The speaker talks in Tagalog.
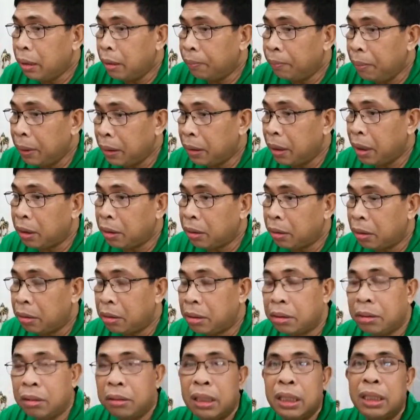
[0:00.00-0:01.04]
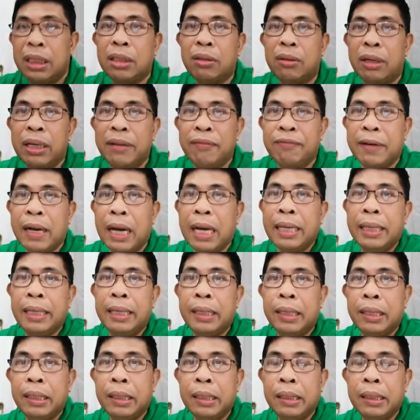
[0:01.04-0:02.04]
yung petitions to disqualify